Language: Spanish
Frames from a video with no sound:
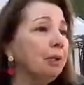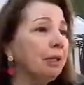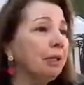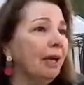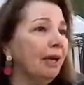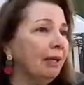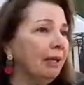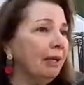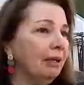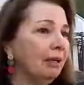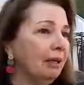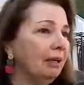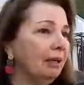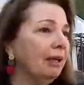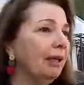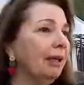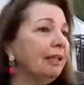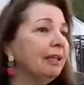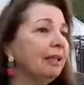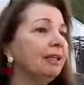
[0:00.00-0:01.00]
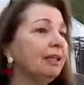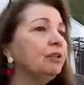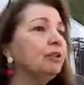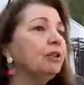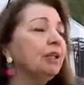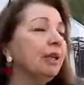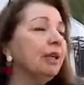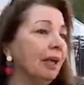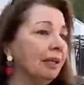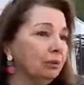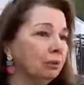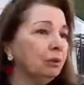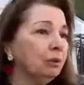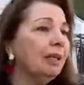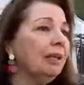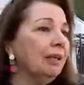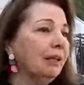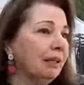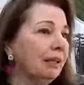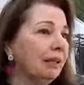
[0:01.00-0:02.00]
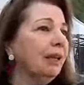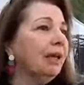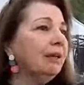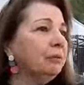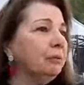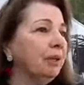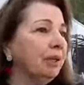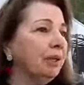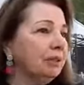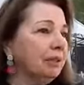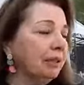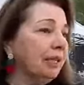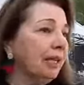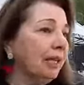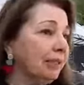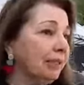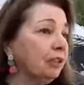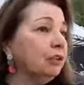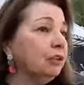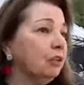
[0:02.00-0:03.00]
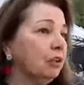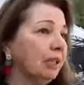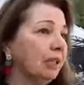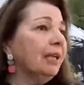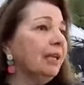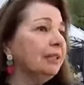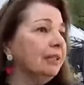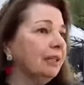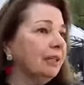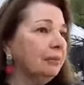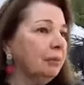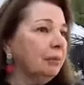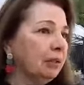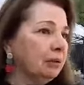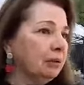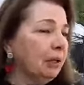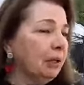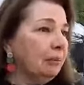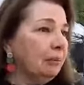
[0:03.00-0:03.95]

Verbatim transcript: a apoyar en las gestiones actuales de la nueva de la tecnología que tenemos